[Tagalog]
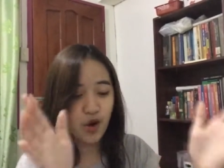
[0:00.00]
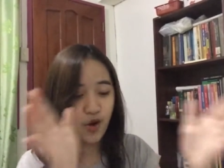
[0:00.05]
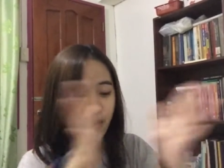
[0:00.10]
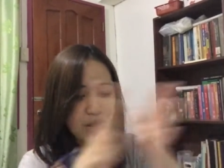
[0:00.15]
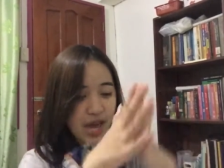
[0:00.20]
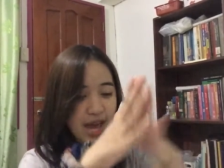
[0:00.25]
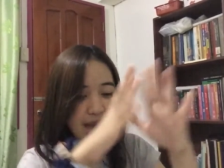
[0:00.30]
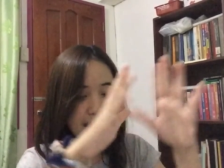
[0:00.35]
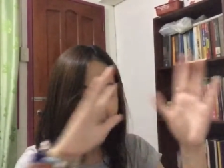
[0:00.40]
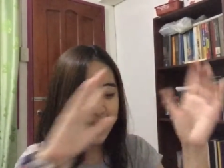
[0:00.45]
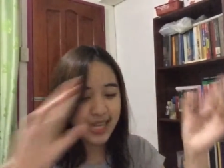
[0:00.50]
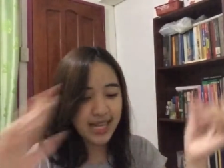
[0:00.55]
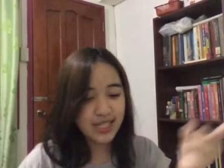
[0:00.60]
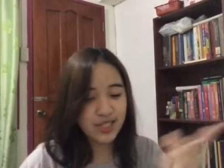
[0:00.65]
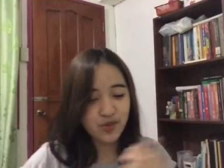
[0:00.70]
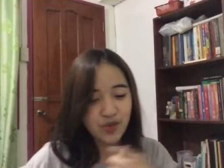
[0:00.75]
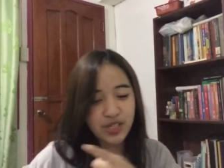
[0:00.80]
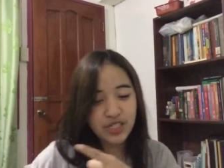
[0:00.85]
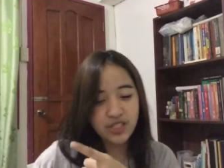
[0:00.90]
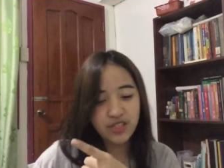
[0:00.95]
Okay, next
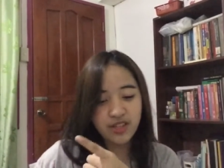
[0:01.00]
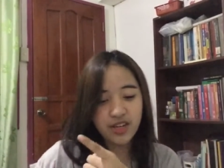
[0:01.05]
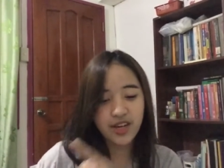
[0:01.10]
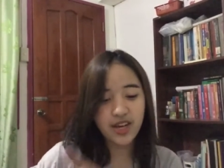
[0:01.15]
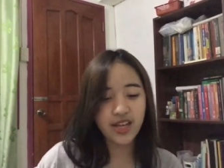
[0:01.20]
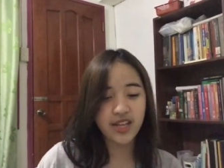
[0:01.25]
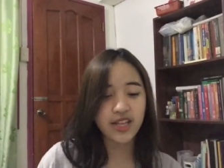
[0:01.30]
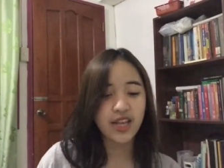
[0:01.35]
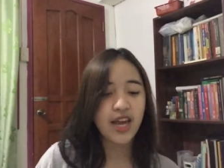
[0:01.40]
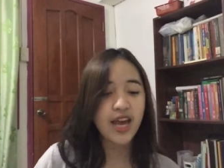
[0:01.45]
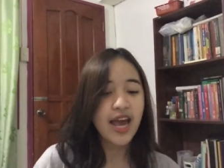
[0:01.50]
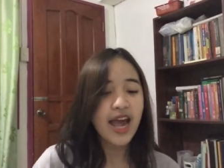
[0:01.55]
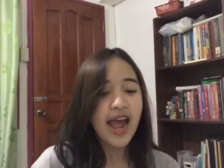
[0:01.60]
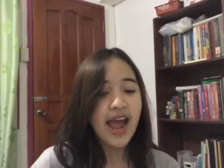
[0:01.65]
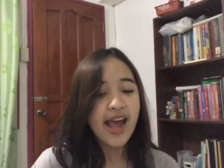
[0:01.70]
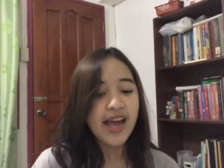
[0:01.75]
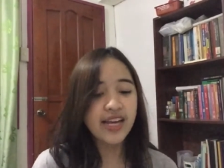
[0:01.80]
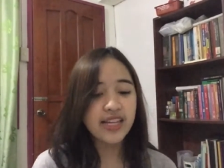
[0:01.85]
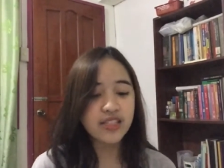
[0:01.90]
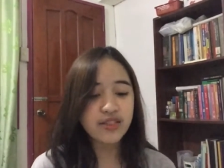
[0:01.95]
question
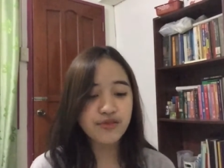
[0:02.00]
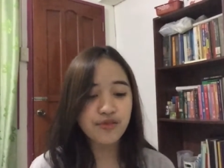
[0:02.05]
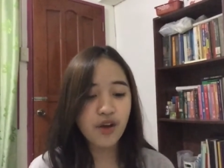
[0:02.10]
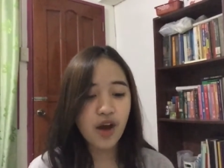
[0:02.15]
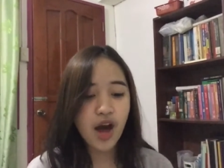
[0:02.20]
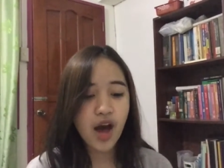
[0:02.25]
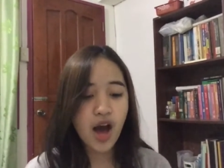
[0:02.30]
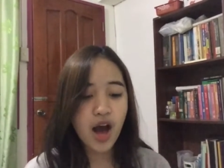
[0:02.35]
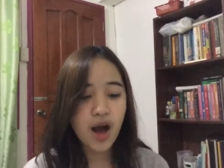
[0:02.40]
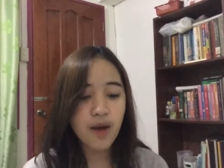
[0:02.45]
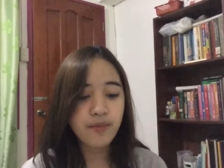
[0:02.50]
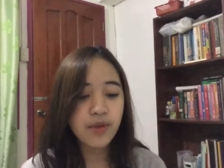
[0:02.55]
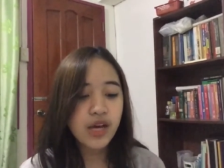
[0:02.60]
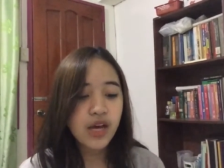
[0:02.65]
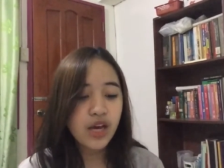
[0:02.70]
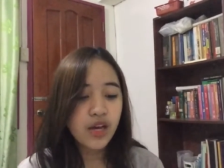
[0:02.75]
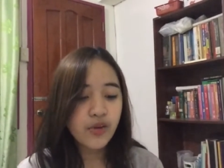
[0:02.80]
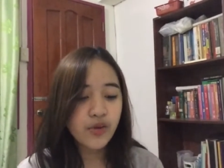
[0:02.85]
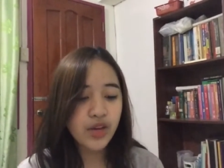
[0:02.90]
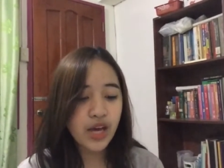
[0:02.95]
is from
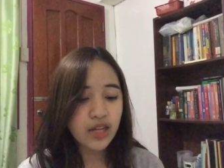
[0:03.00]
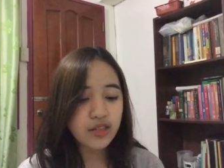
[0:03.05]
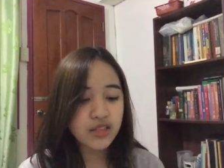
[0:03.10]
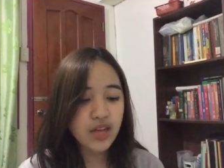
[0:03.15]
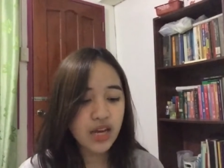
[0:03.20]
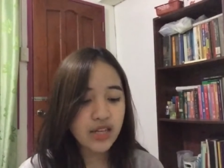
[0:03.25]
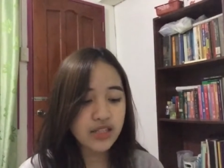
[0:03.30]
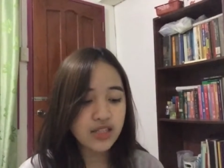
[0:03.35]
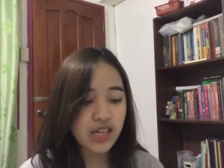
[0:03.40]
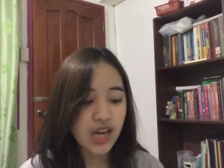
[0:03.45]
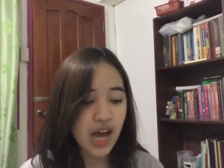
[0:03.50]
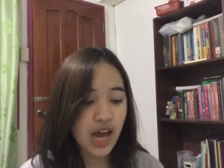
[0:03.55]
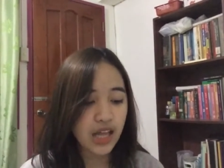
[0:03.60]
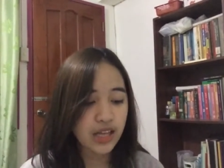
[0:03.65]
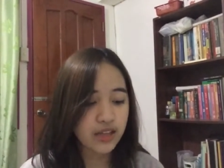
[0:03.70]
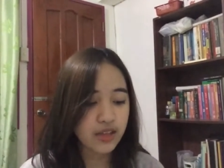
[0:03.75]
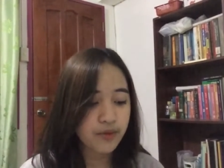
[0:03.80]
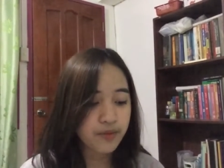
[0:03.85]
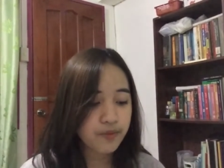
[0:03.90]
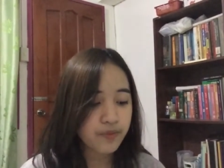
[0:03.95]
Kuya Chan Chan.